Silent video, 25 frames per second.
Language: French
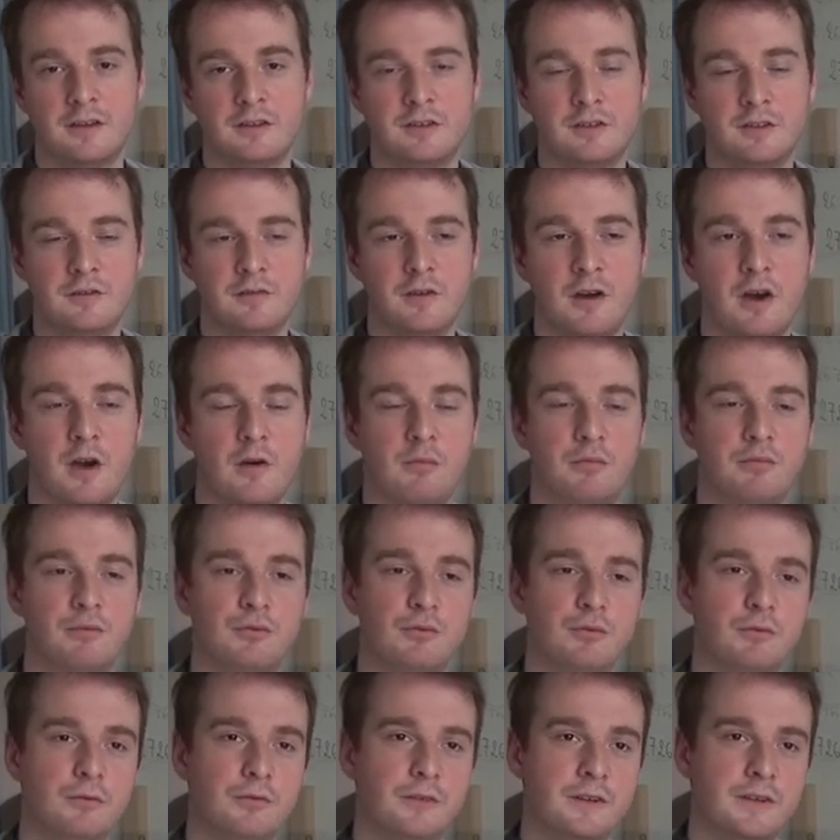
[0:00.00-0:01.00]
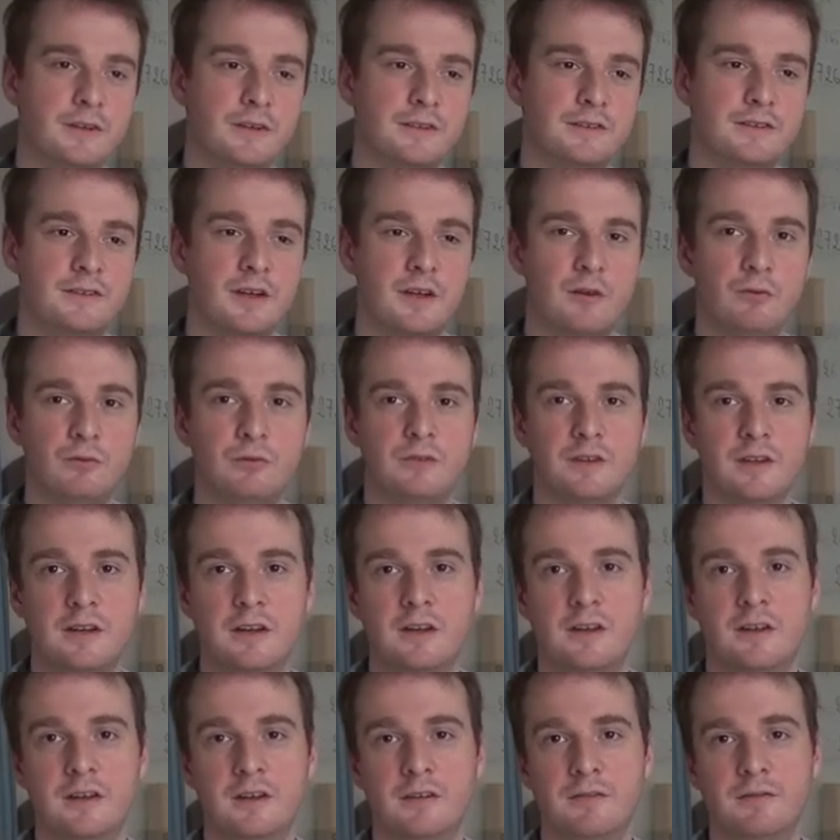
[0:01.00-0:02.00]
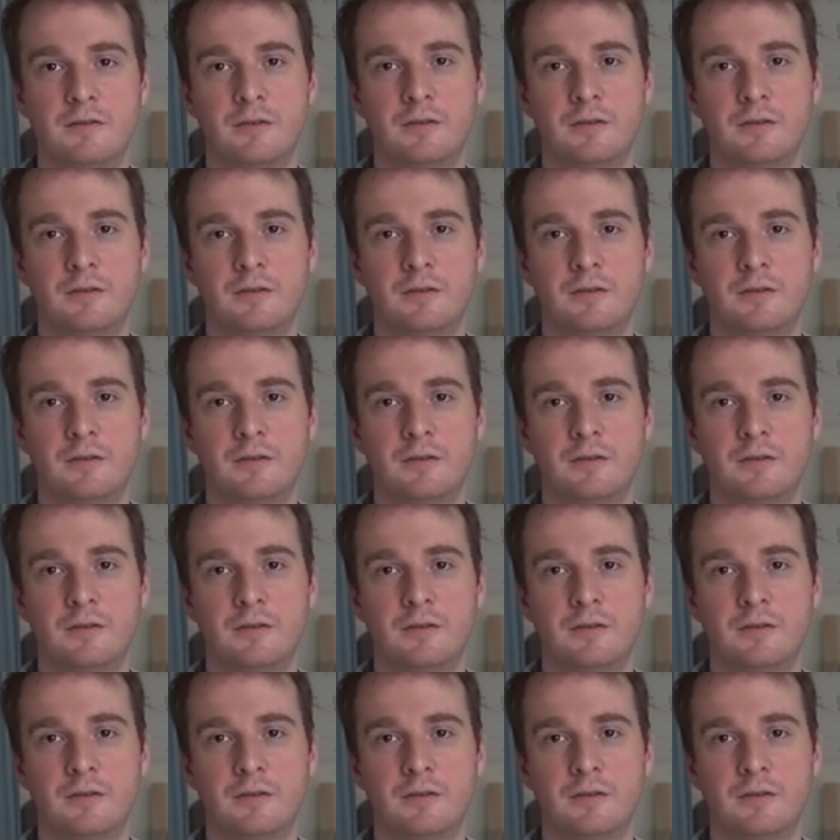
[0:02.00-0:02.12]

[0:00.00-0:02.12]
qui va approuver tel ou tel élève